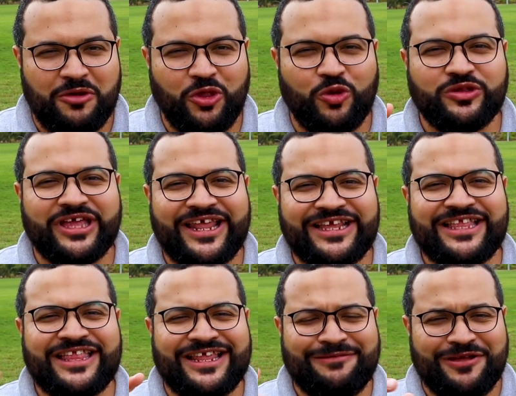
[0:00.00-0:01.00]
موضوع وانت خارج
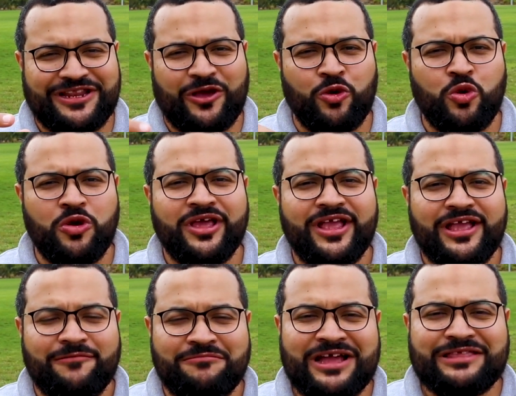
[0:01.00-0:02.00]
ده تقريبا لغوه
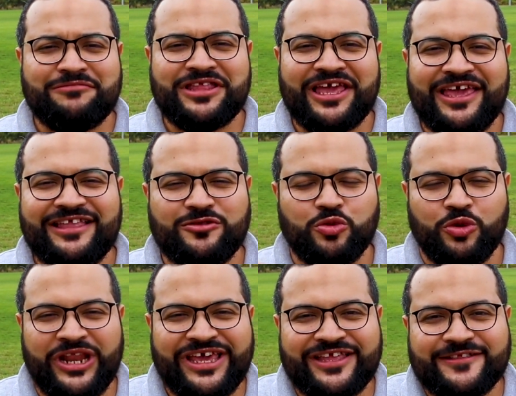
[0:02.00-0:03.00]
بعد ما انا جيت
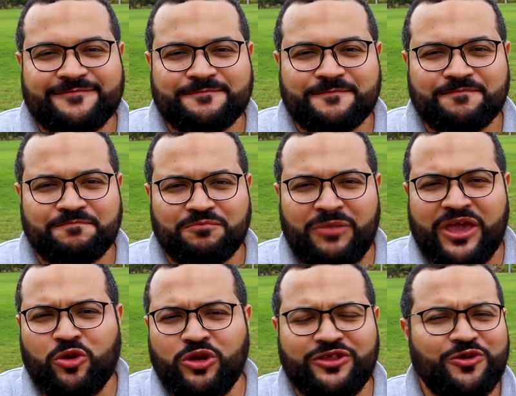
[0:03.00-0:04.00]
ولكن ما
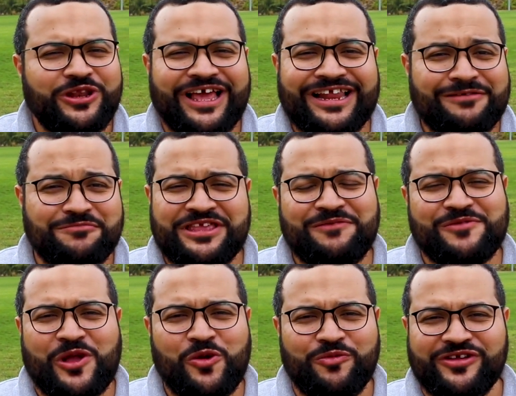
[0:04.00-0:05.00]
هي كل دول العالم
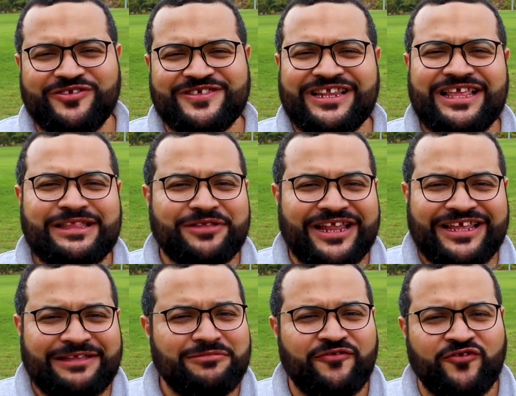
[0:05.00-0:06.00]
بتعمل اهو نيوزيلندا
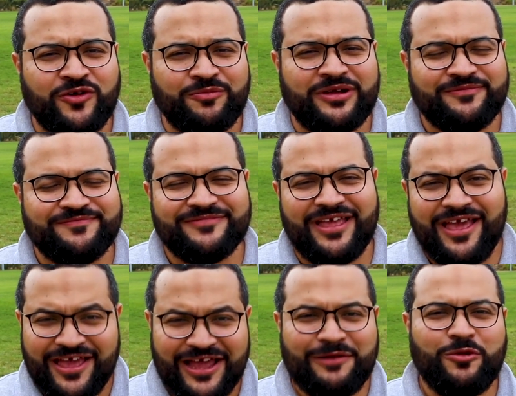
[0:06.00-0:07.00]
بتخليك تملى فورمه
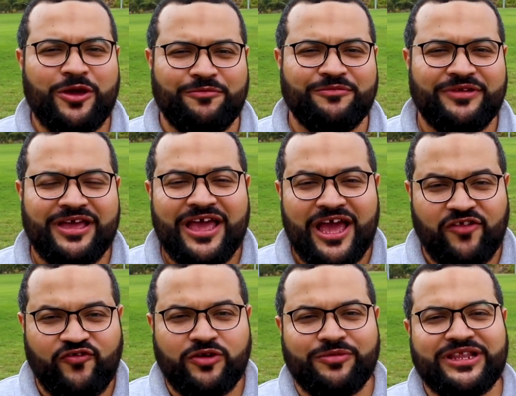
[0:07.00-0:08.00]
المهم
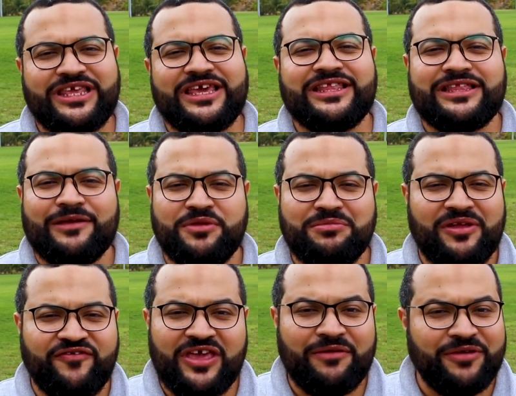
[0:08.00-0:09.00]
الفورمه دي انت
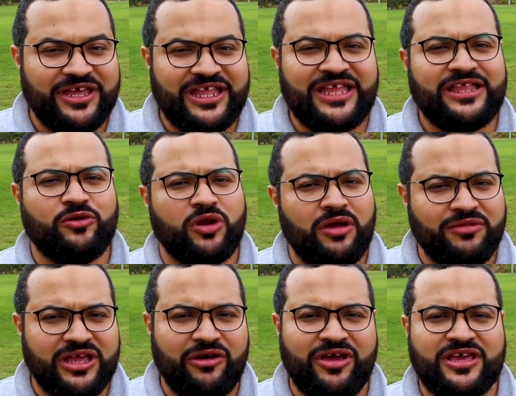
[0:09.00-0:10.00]
بتملى فيها بياناتك ورقم
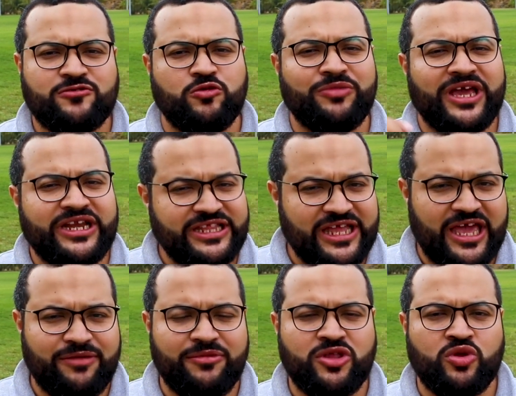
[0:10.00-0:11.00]
الجواز والمكان اللي انت
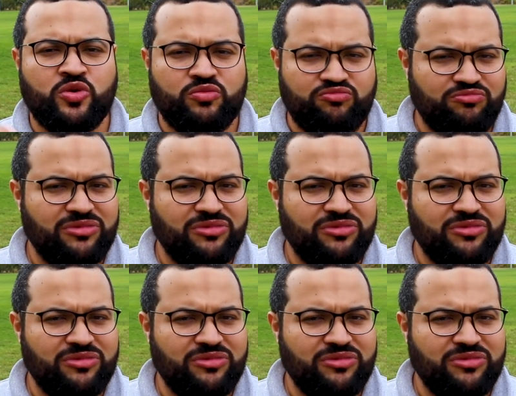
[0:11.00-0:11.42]
جاي منه